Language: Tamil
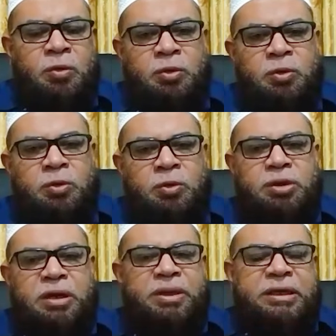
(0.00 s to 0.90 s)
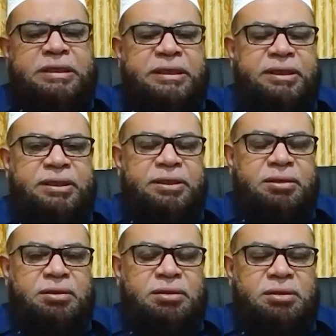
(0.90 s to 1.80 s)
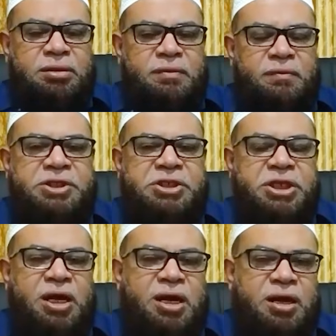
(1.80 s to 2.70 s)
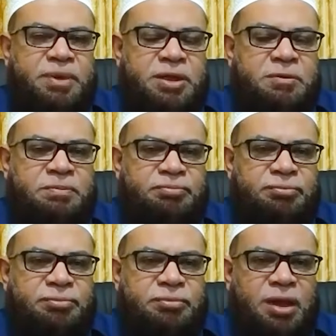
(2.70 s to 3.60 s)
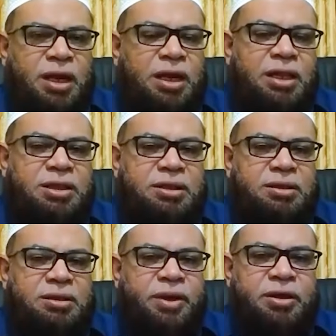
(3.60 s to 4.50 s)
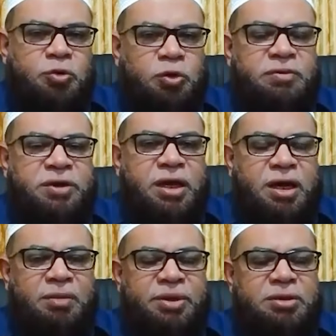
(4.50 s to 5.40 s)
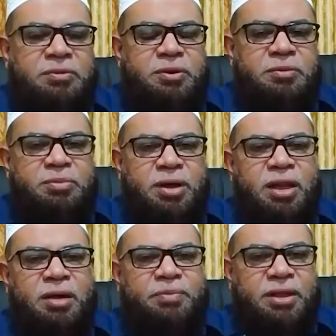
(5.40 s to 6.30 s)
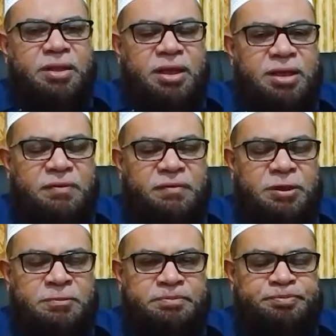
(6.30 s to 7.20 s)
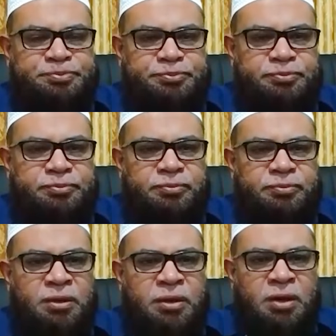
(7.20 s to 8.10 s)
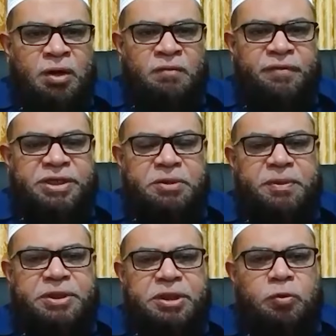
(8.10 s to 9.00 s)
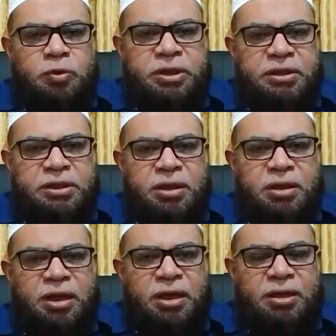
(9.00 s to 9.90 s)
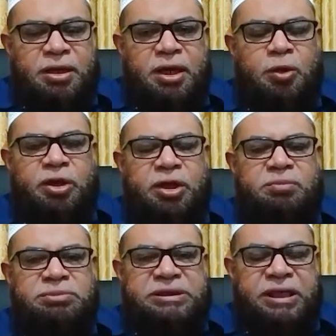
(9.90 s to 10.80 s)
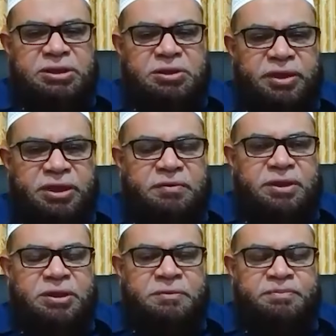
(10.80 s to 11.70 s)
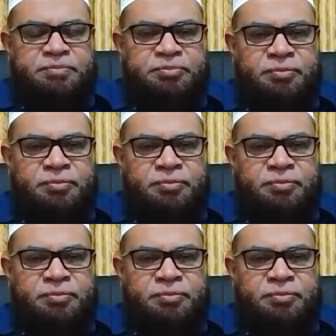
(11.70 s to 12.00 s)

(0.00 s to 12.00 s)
ஒன்று நமக்கு வெற்றியாக அமையும் அல்லது படுதோல்வியாக அமைந்துவிடும் அல்லாஹ் பாதுகாக்க வேண்டும் வெற்றி பெற்ற கூட்டத்தில் அல்லாஹ் எல்லோரையும் சேர்த்து வைக்க வேண்டும்